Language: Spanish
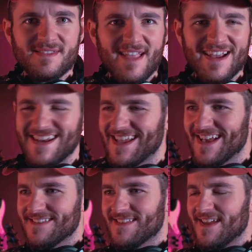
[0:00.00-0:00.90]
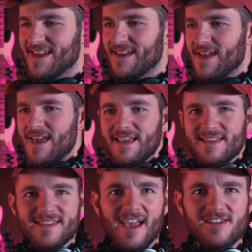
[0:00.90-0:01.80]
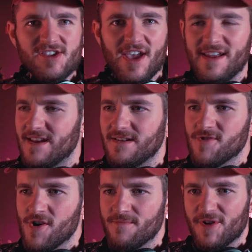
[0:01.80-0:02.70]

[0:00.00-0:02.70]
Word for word: técnicas de sidechaining, ¿no?